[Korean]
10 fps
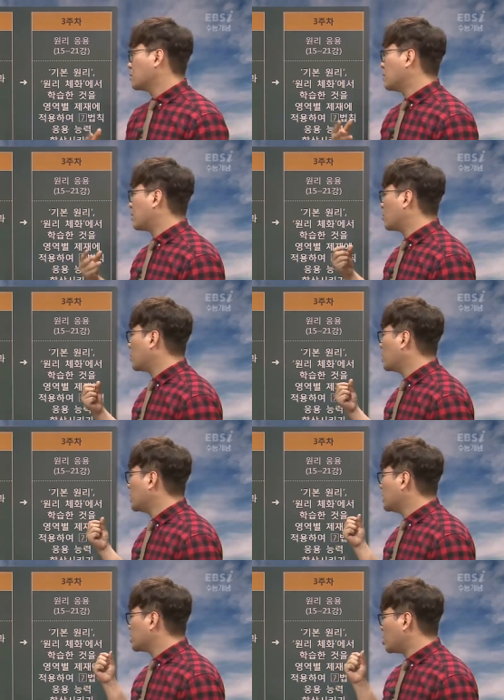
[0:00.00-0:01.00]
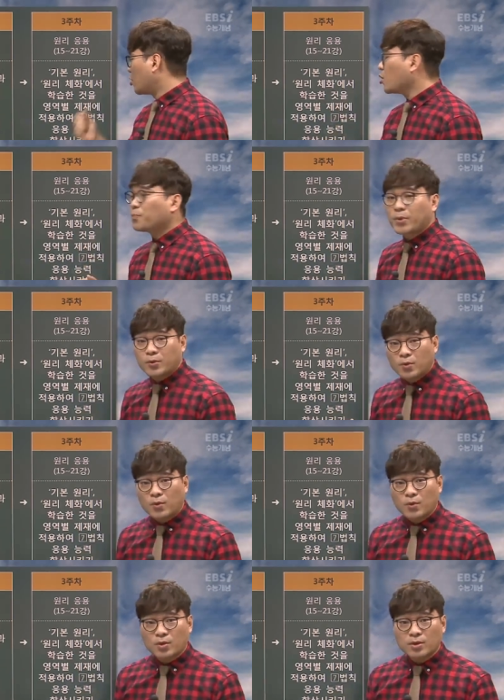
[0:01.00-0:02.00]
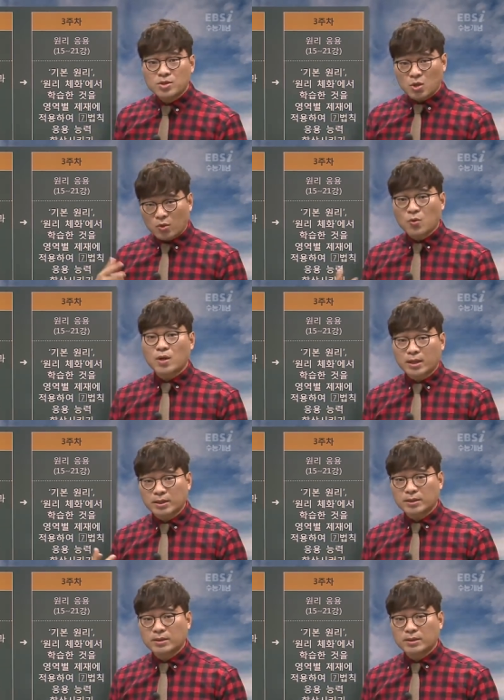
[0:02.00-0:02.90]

바로 영역별로 적용하는